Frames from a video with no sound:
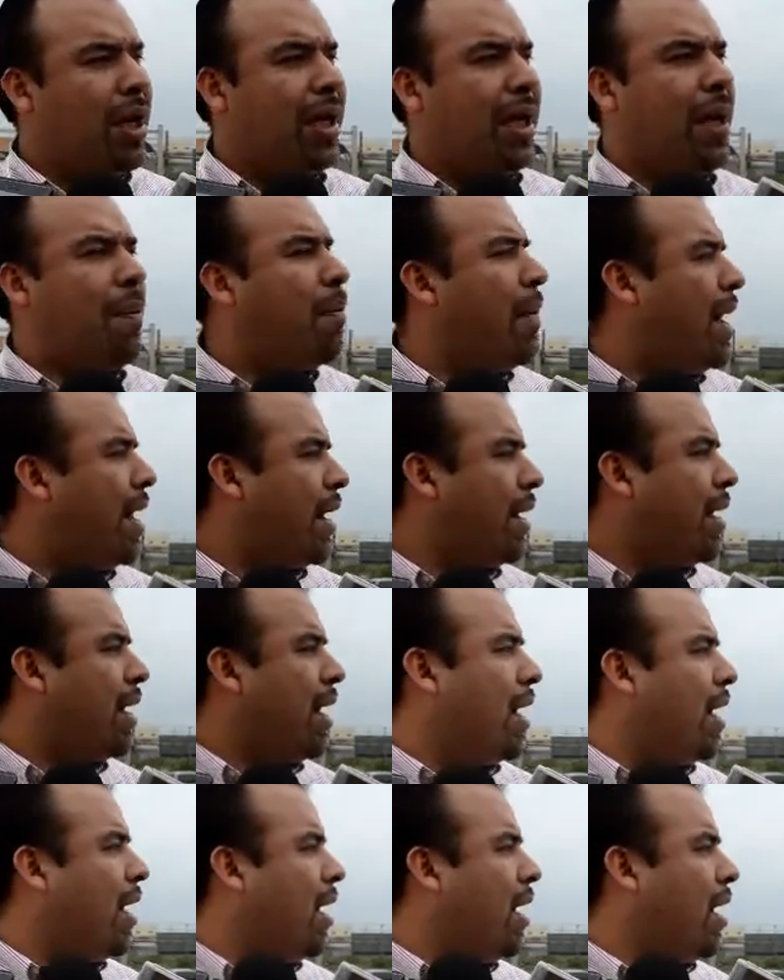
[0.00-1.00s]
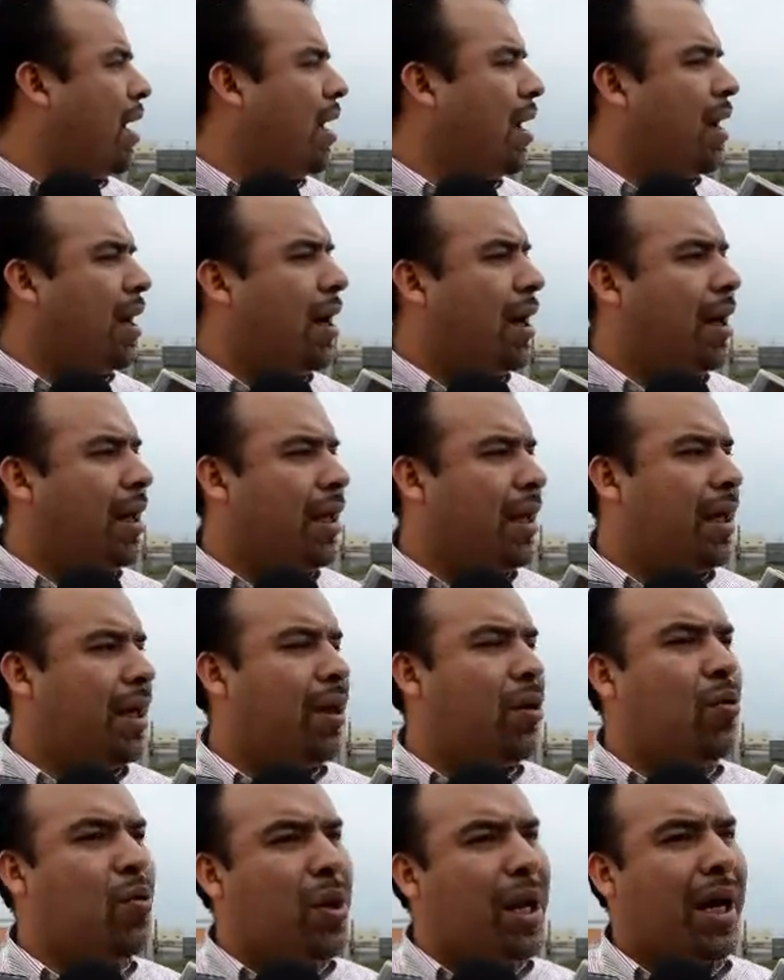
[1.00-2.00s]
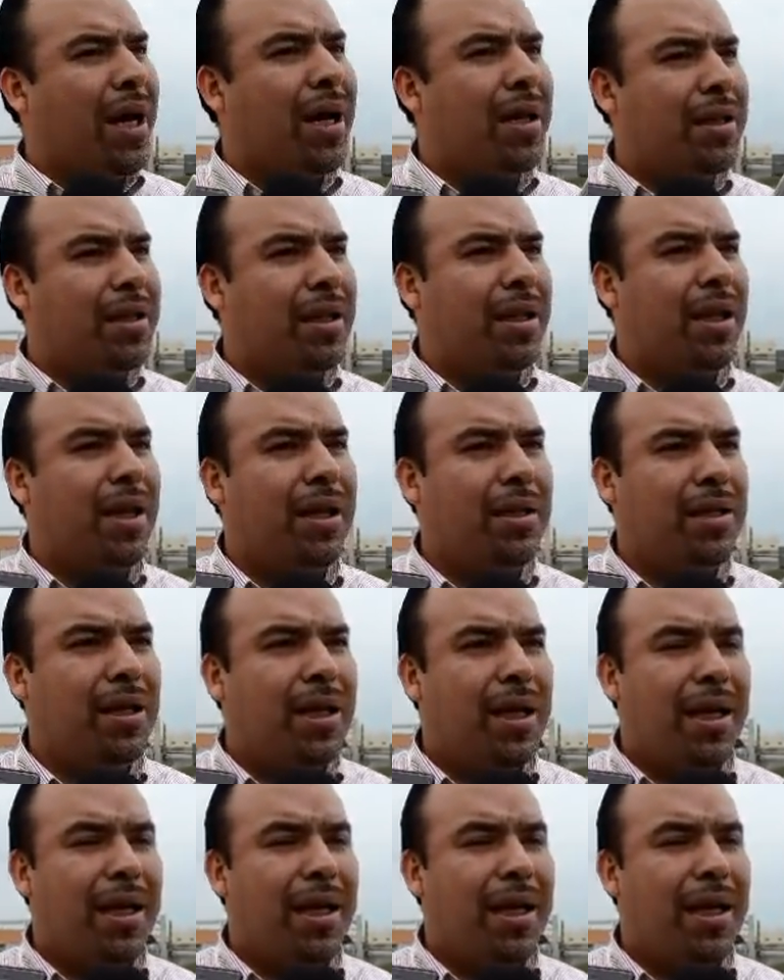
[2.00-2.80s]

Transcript: que marca eh, una cantidad